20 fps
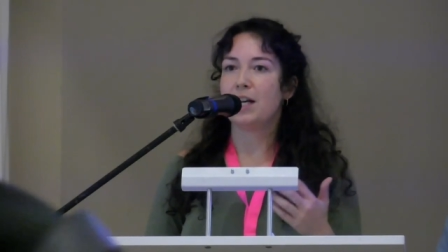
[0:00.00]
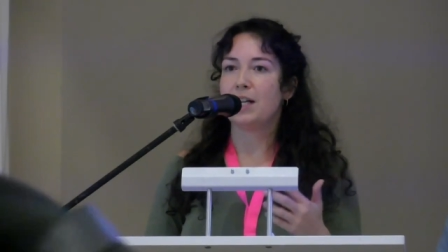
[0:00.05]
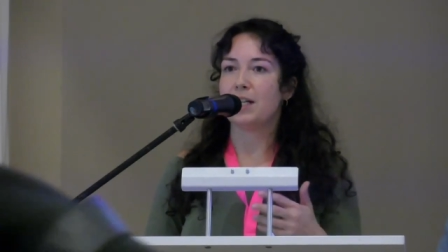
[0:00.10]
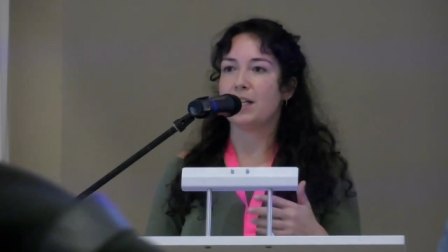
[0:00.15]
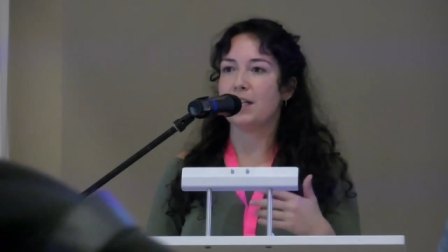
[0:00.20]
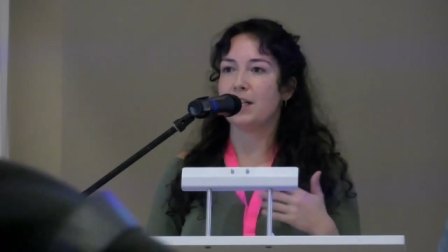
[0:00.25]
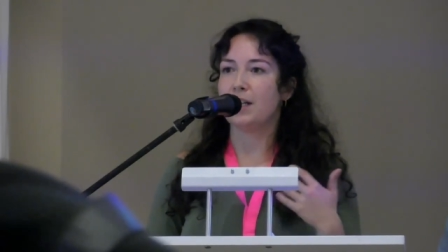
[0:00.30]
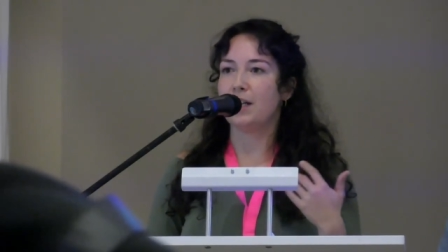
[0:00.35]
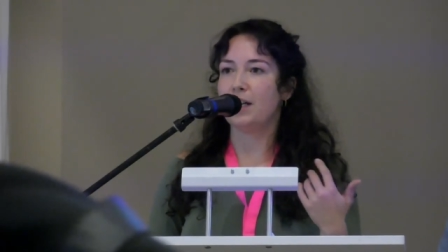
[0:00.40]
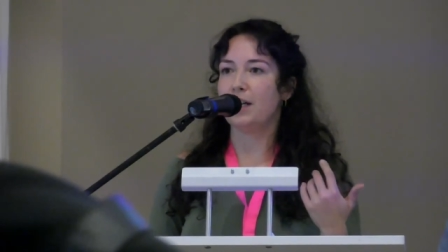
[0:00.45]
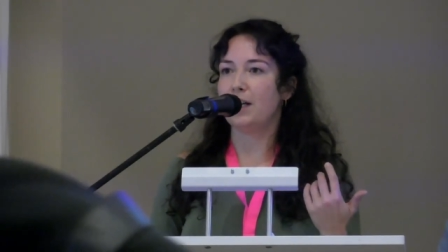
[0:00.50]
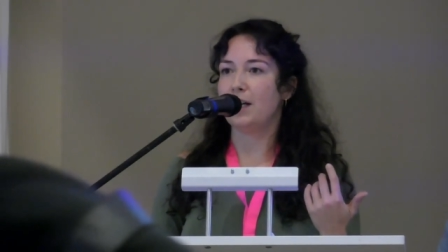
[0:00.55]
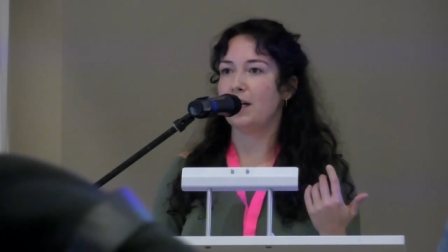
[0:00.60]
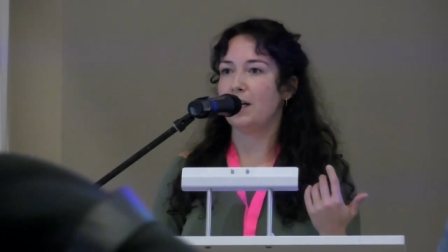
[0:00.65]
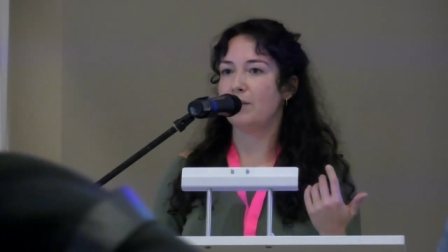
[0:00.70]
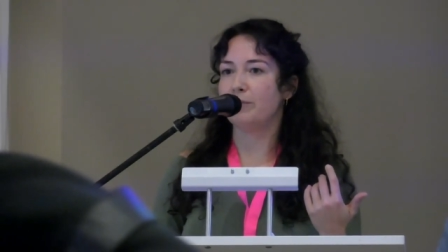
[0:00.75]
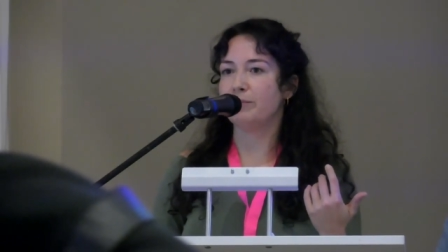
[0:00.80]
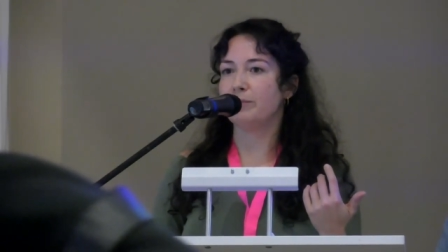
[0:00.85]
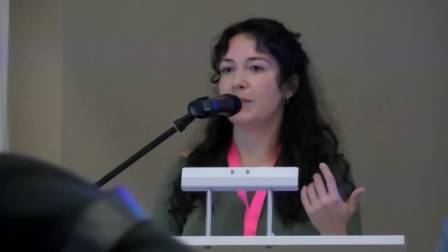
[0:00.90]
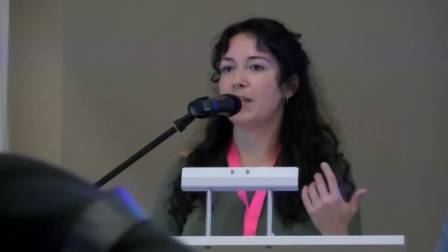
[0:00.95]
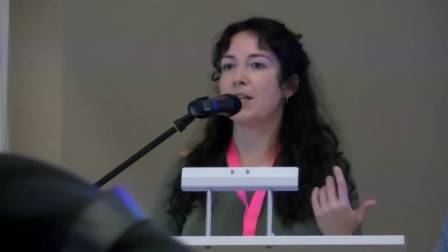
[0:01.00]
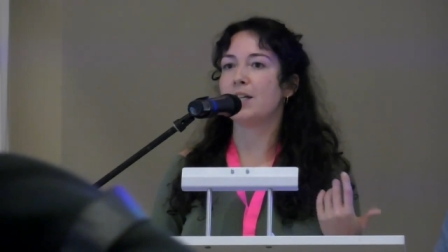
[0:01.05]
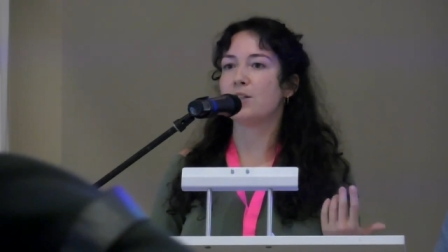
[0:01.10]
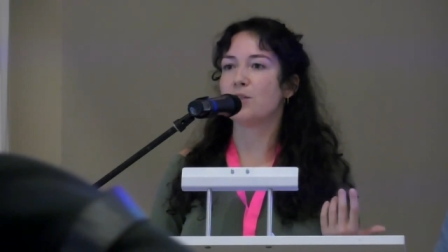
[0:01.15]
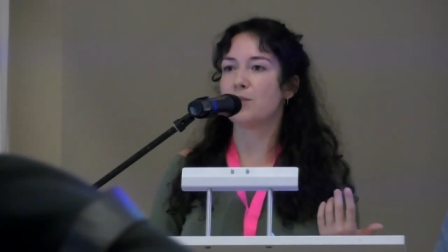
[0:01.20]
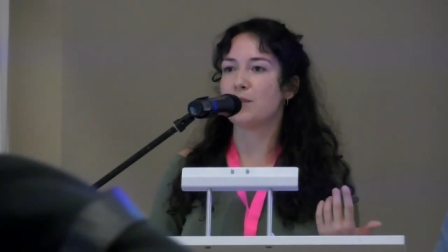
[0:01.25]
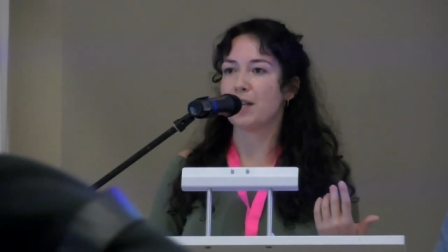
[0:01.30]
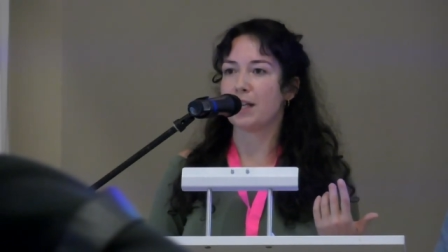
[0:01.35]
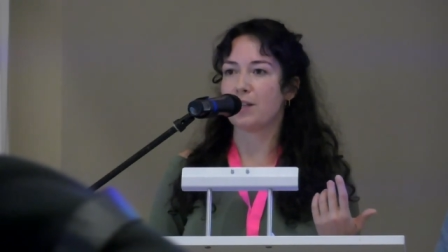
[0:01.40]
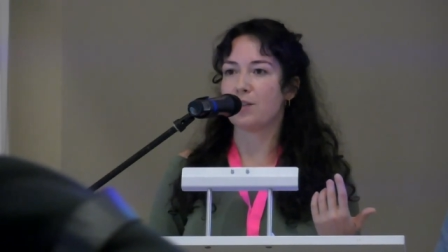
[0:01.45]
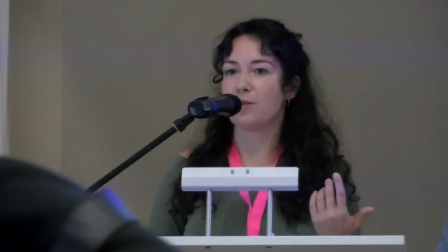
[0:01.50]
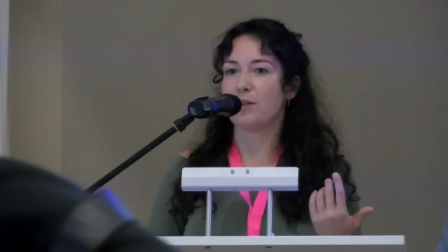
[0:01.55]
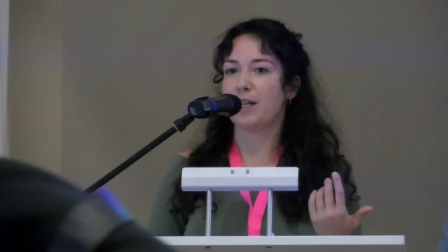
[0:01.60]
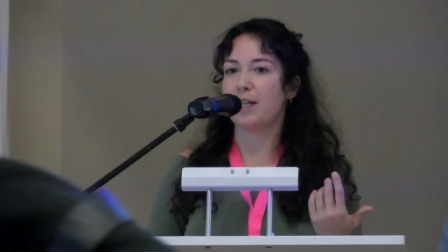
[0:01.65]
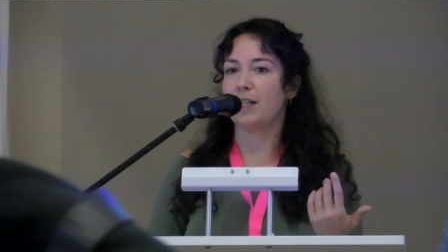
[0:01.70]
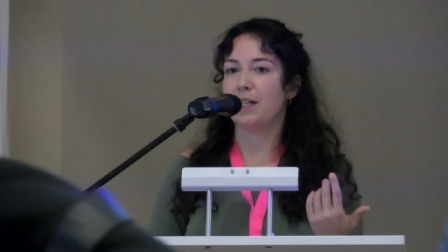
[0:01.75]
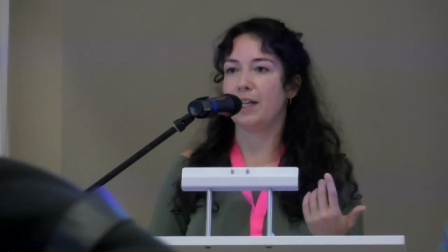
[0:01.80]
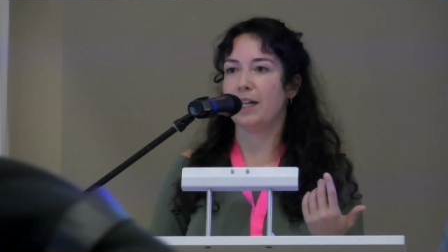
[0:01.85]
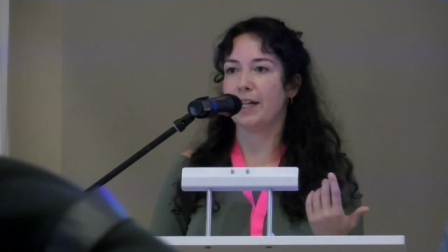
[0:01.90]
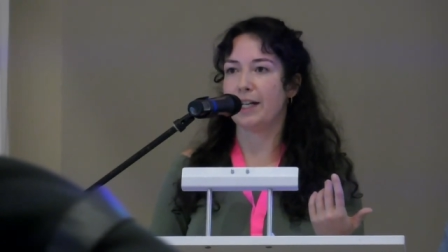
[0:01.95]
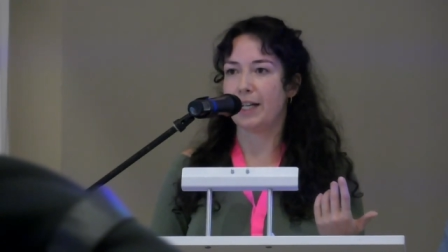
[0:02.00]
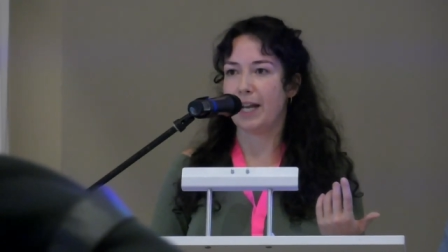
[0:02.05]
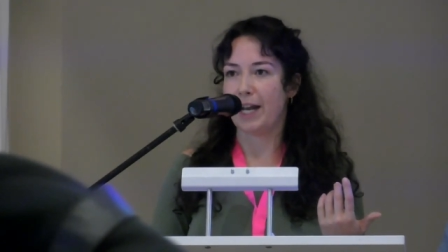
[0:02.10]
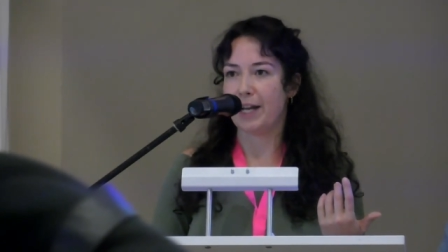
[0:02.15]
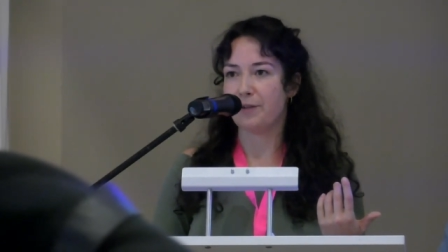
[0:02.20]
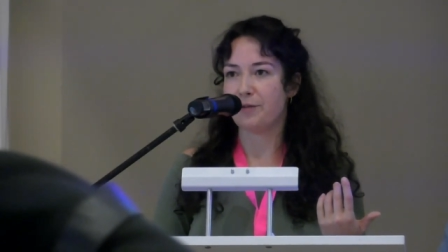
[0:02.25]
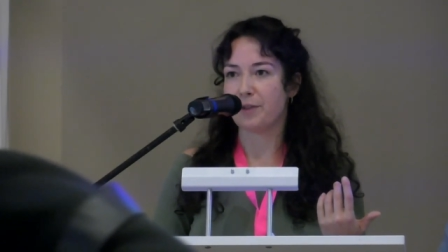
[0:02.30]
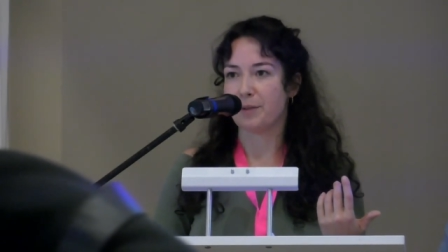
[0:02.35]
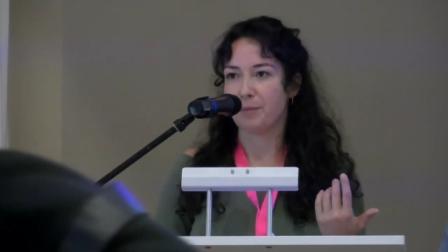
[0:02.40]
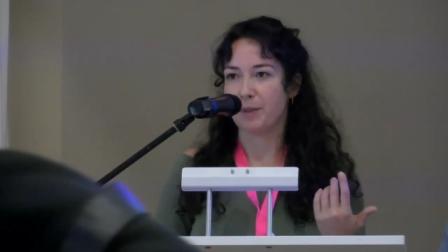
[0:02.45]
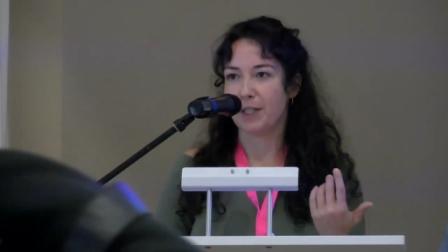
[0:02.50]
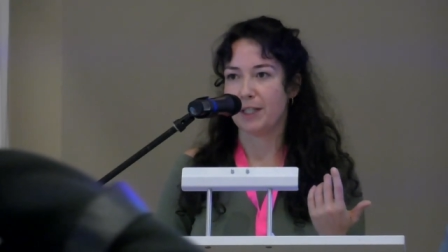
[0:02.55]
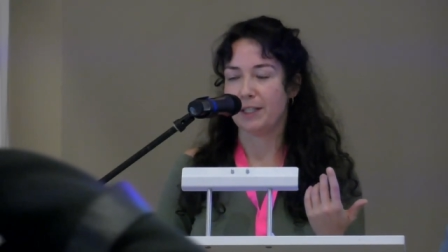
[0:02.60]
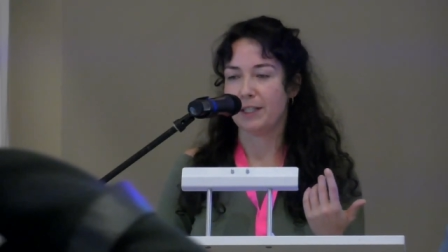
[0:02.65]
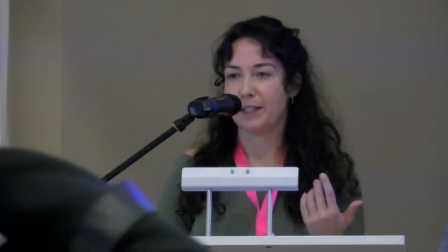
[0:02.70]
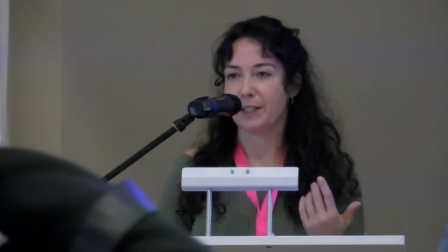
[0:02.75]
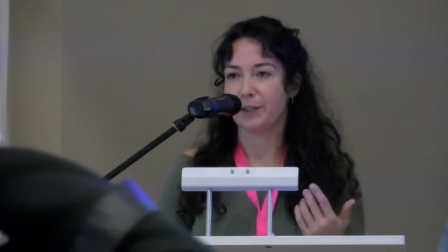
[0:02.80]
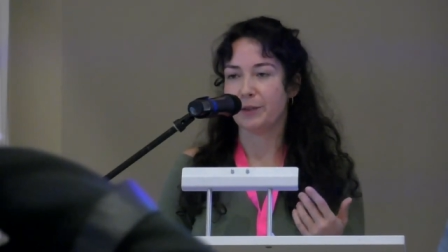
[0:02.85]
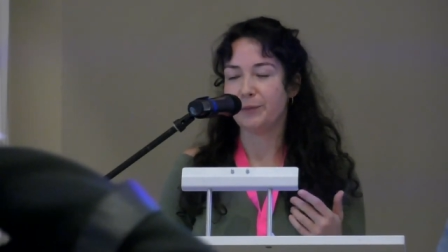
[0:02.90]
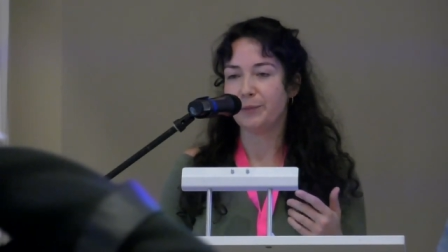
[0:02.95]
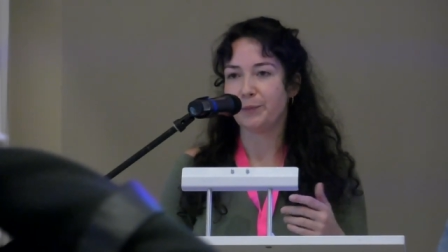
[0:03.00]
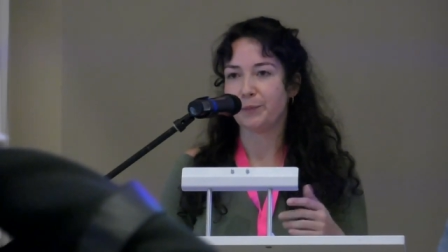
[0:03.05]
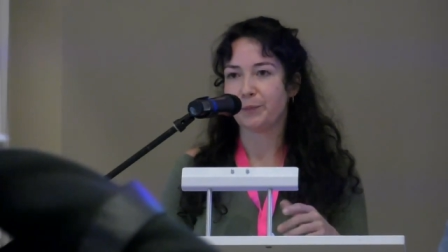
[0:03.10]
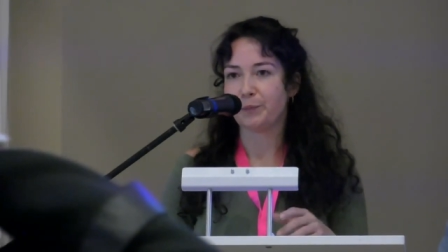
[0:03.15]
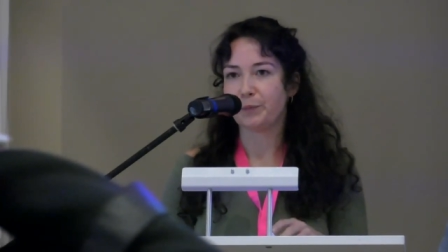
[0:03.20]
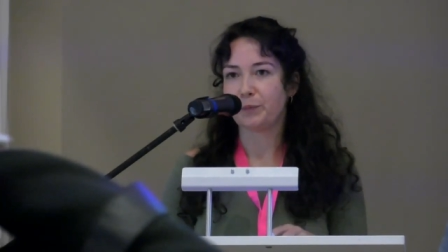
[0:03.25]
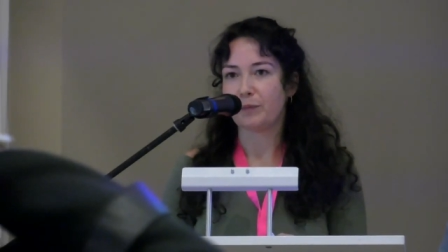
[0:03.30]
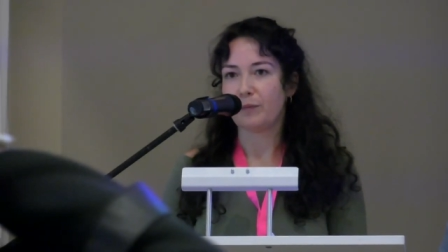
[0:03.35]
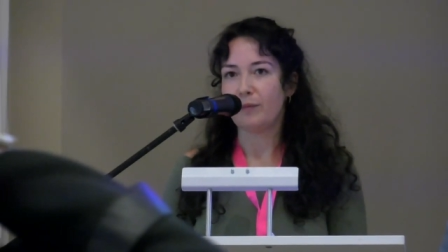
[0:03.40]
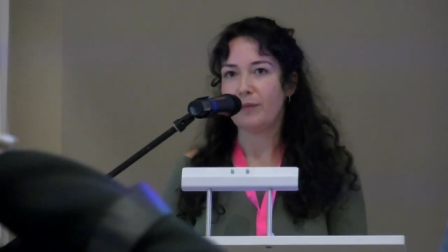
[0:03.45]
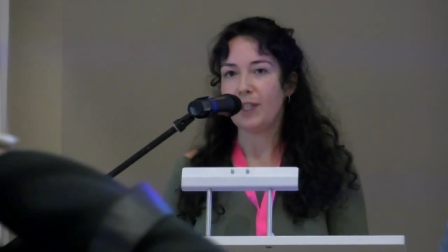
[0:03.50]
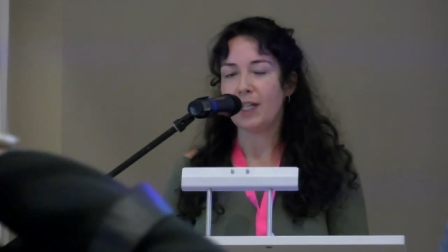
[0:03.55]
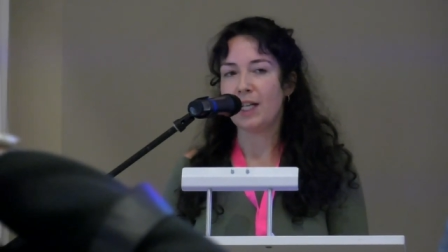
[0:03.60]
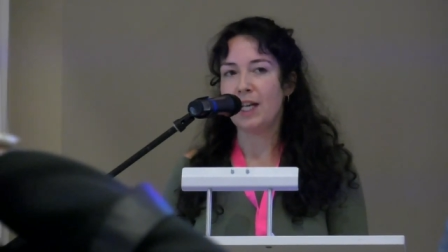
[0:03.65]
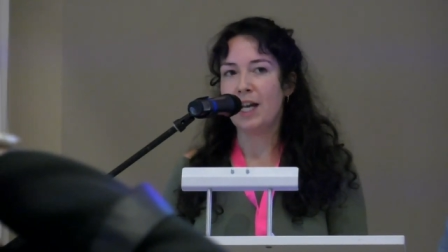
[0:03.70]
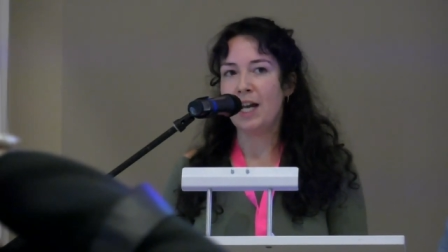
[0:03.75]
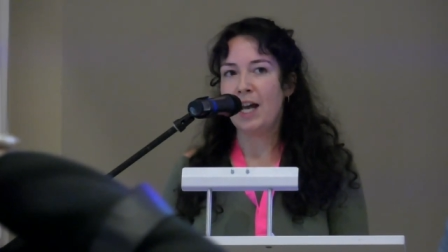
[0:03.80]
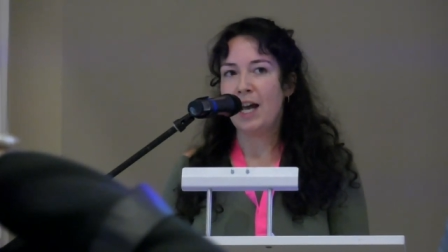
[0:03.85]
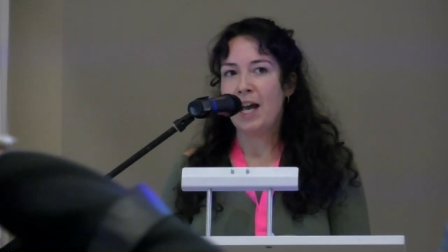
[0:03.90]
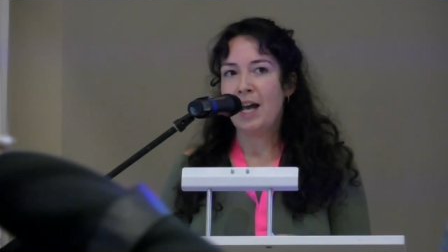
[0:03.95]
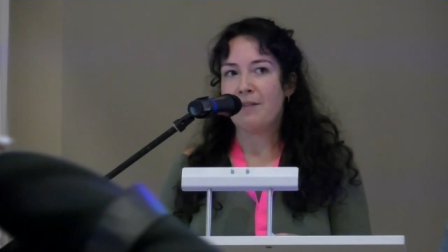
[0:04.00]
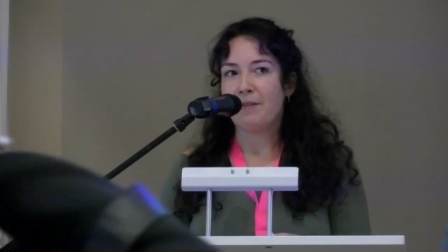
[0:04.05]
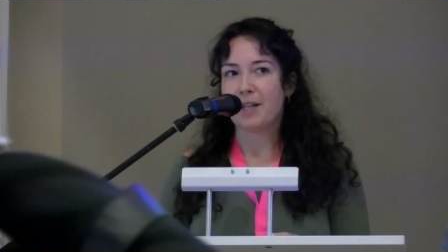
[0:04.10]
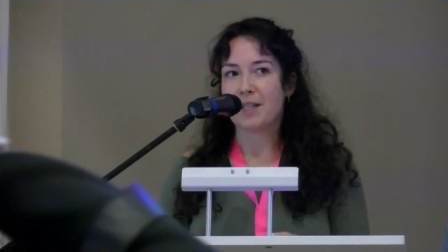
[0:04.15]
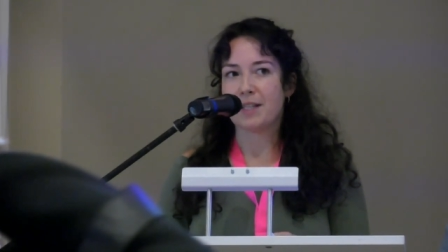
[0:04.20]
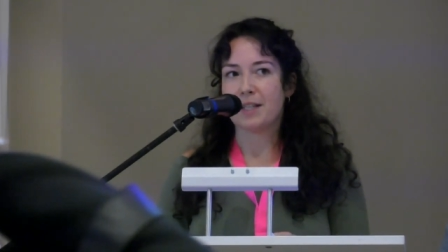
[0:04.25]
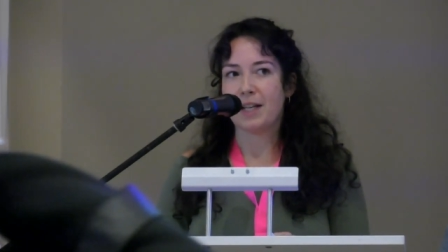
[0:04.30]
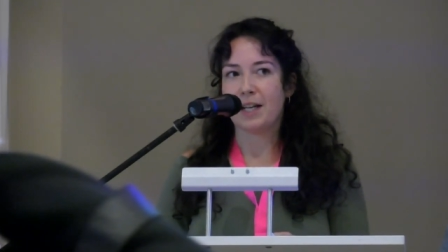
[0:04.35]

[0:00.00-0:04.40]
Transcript: eine ähm, heterosexuelle Kleinfamilie. Was den